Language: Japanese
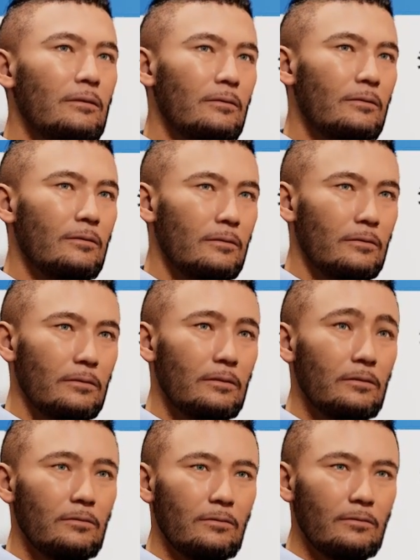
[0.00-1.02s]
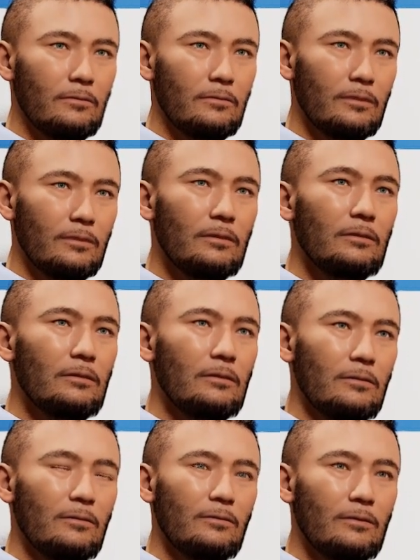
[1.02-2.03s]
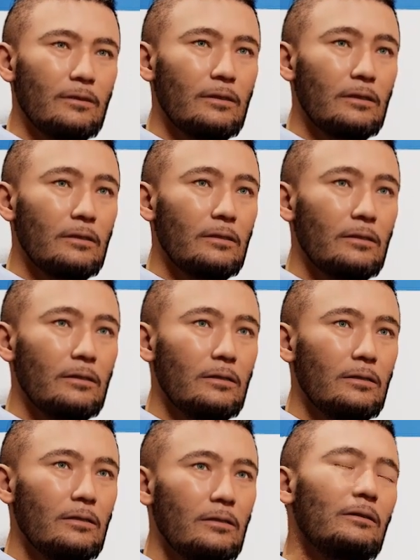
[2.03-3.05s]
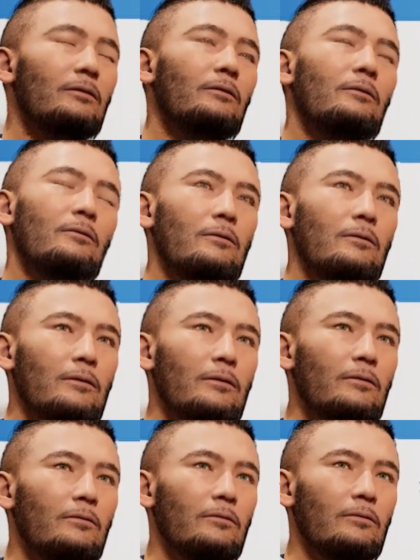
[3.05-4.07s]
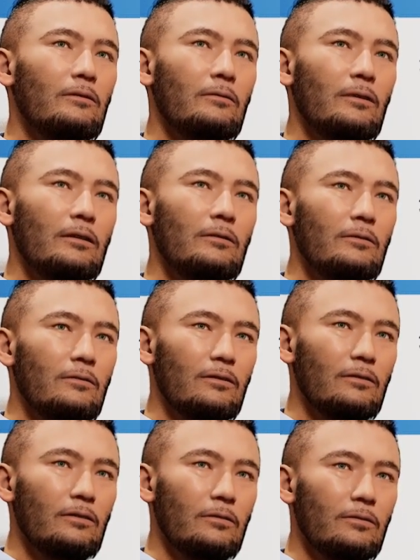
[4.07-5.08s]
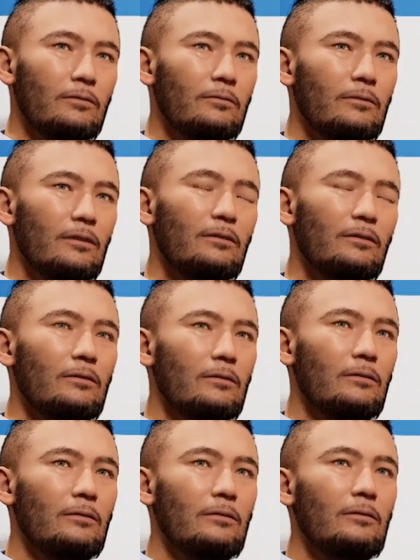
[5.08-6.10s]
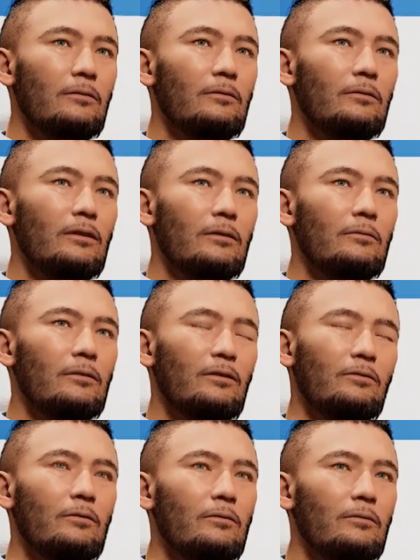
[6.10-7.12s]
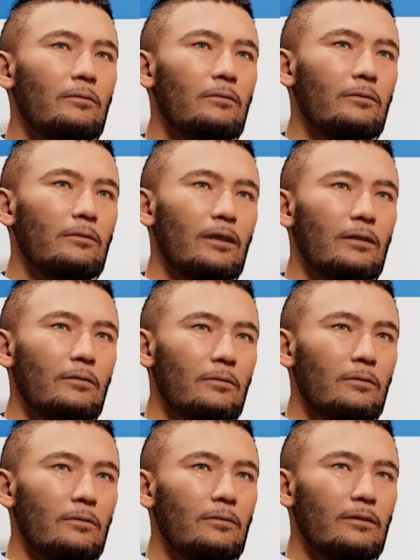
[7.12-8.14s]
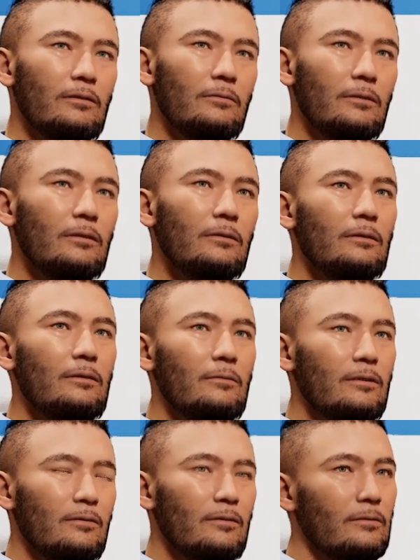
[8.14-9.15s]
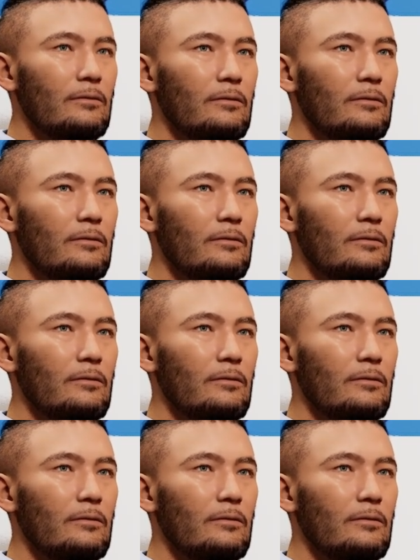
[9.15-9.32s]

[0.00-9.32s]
えー、次がですね、えー、映像の、まあ、入出力、まあ、と、あとはコントロール系の説明になります。